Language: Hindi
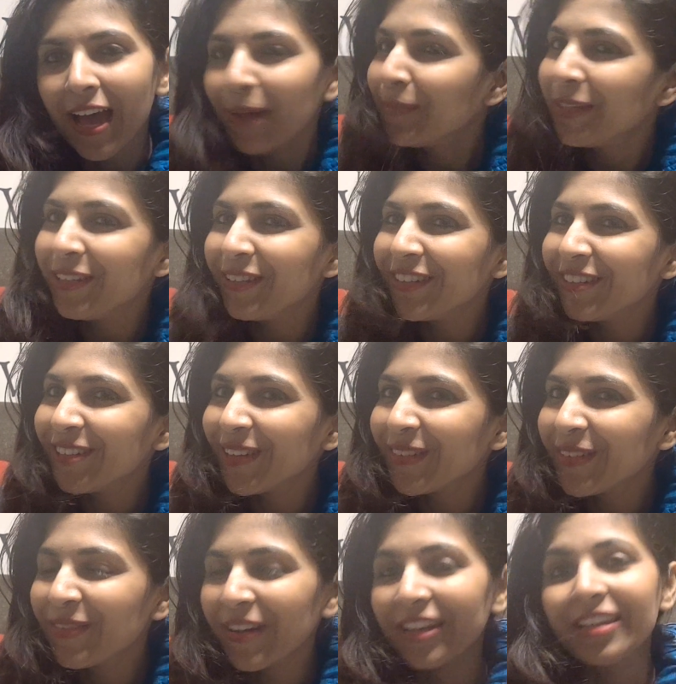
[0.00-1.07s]
हैप्पी न्यू ईयर
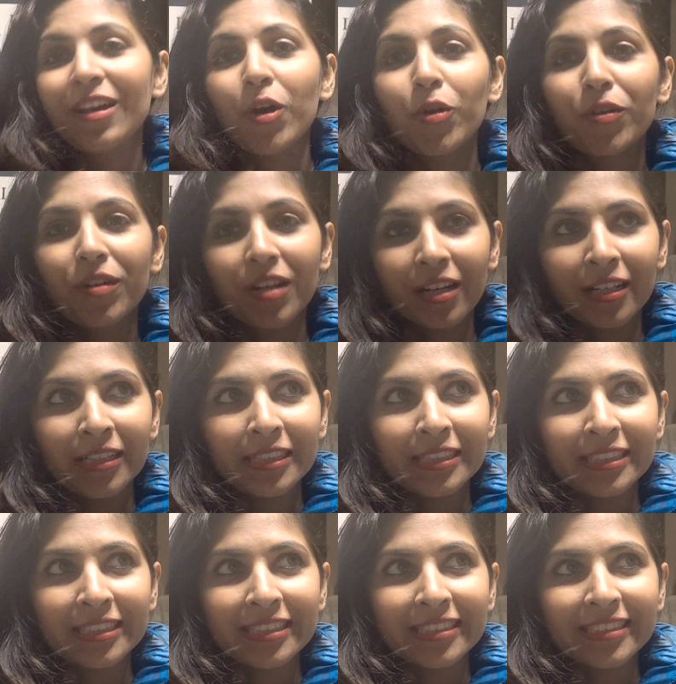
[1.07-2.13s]
एवरीवन और
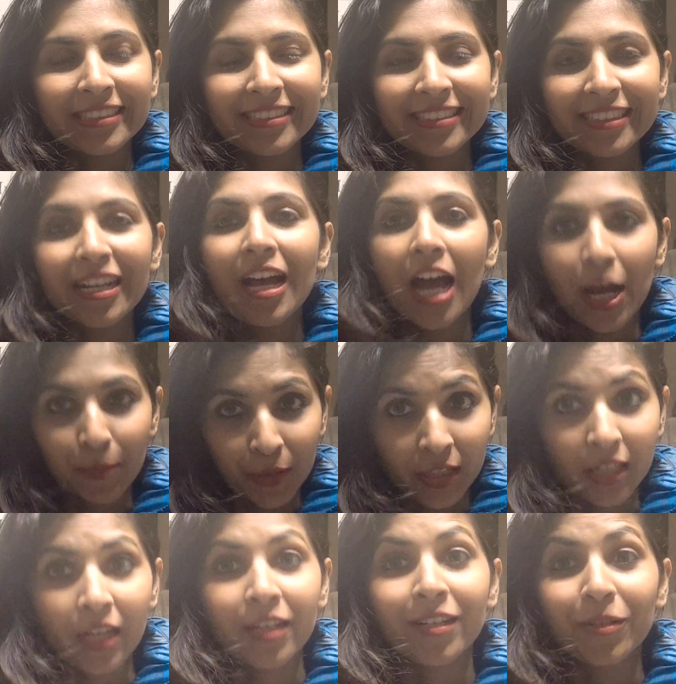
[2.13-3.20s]
आ, अपना
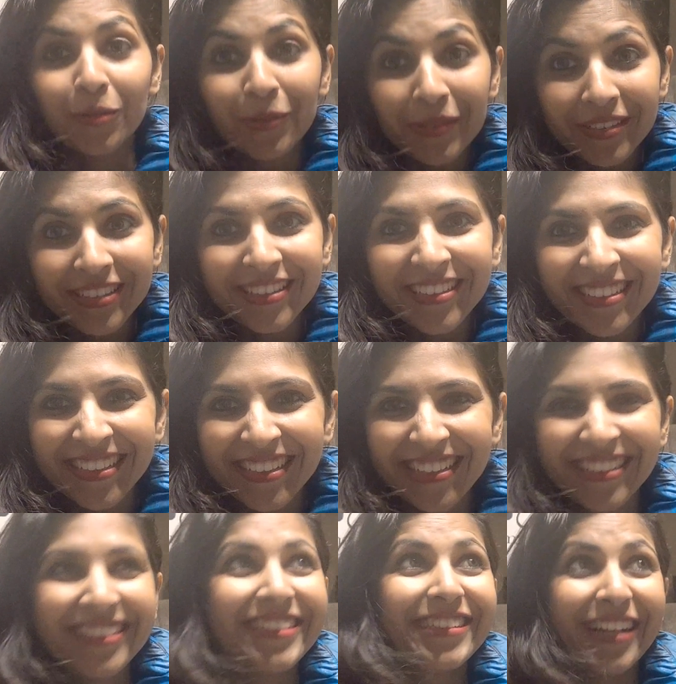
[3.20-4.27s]
ध्यान रखो
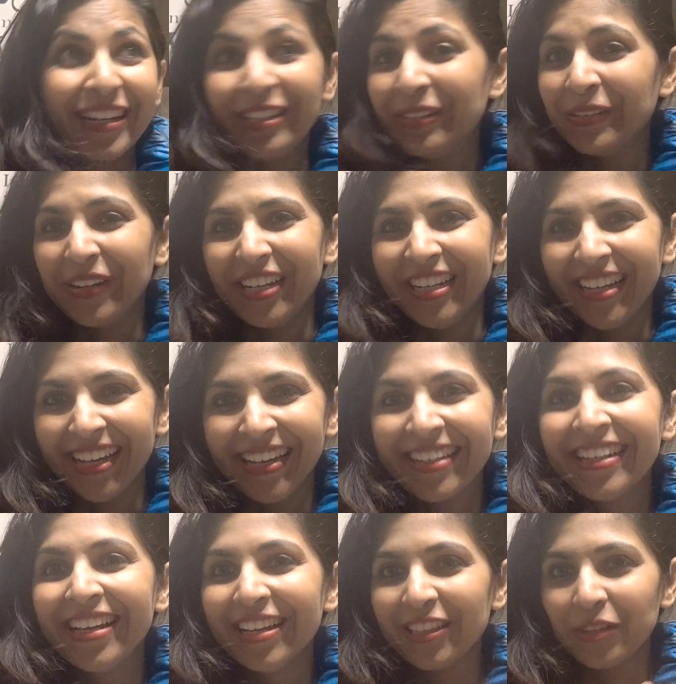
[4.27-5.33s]
ठंड हो रही है
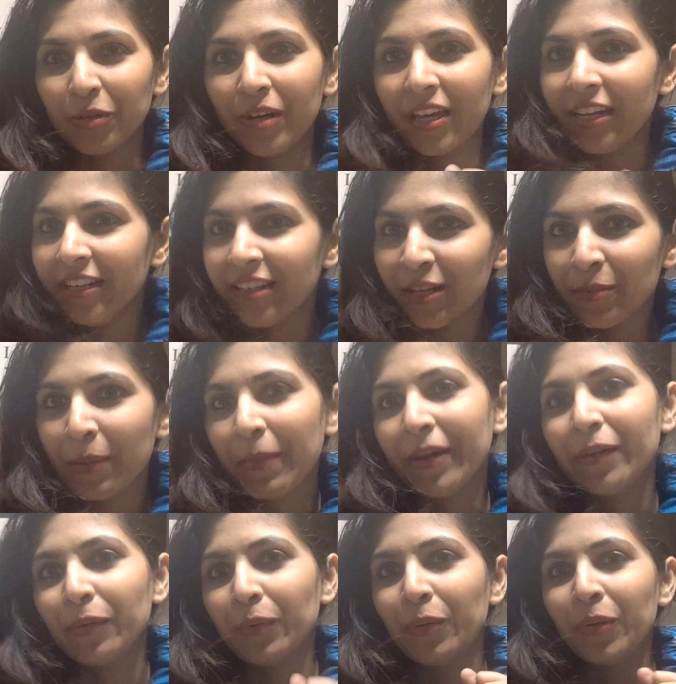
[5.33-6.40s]
थोड़ा हीटर में
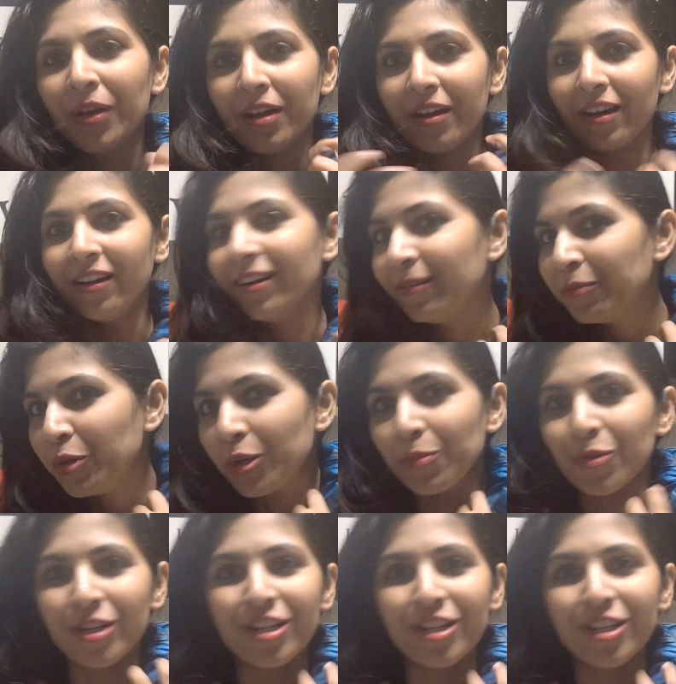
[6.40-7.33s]
बैठो आ, मोटी